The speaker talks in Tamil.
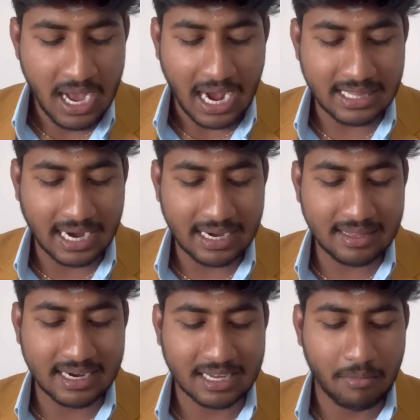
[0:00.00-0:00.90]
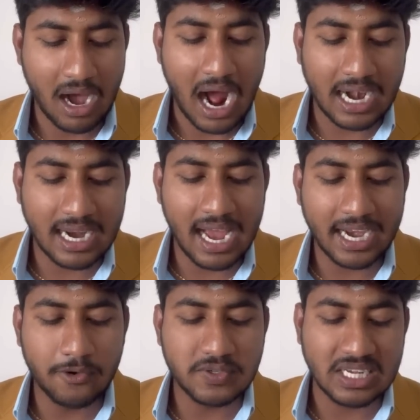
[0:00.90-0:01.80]
அதுக்கு அடுத்த கட்டமா அண்ணா
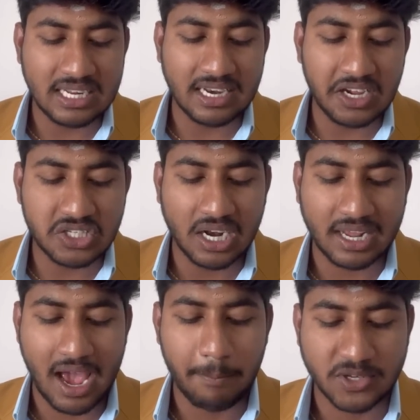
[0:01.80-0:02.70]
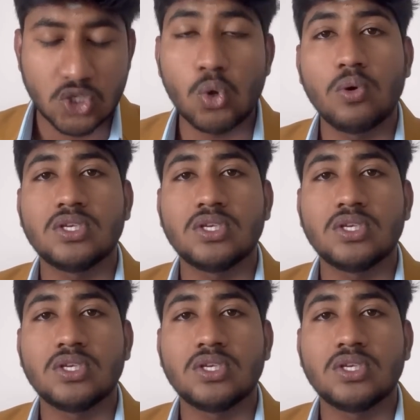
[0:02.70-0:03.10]
யூனிவர்சிட்டி ரீஜனல் கேம்பஸ் டூ